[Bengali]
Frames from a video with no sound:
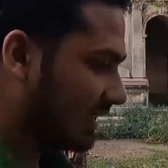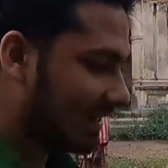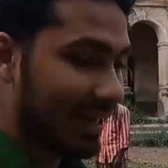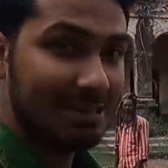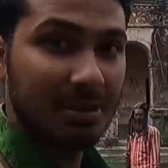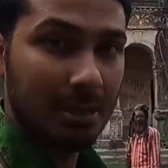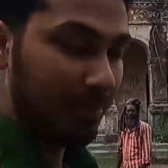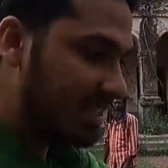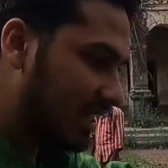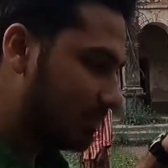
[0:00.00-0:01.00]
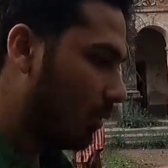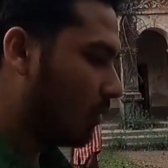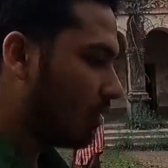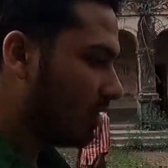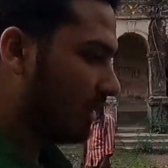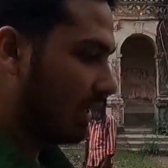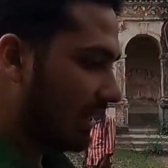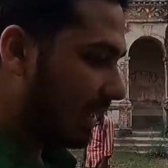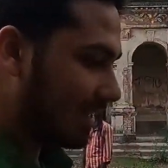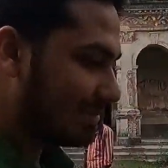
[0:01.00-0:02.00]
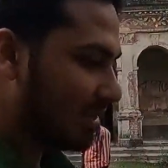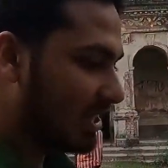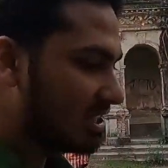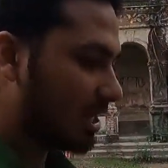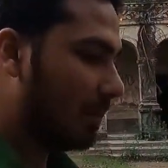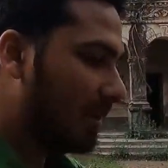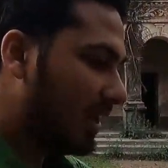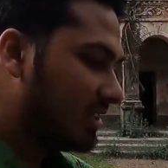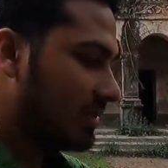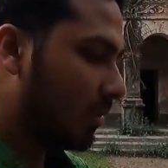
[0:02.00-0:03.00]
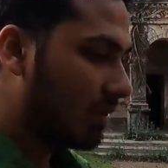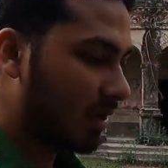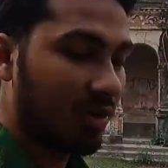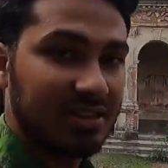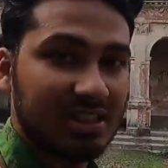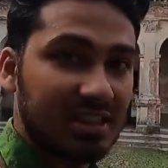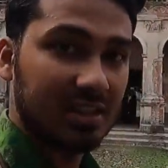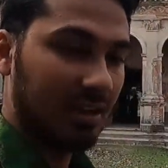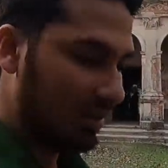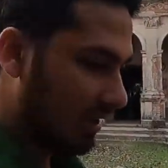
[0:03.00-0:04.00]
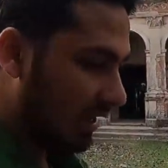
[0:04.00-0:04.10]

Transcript: হচ্ছে রাজবাড়ির পিসের ভবন এই রাজবাড়ির সামনের যে ভবনটা রয়েছে সেটা